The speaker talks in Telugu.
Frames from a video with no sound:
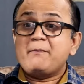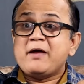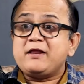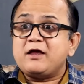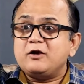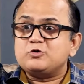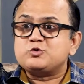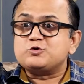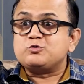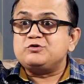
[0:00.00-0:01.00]
అమెరికాలో
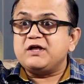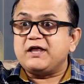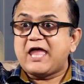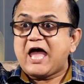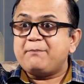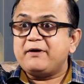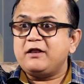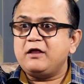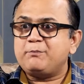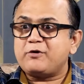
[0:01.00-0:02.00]
చూసుకుంటే గ్యాప్
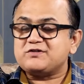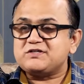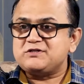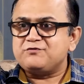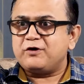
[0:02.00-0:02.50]
అనే ప్రాసెస్ని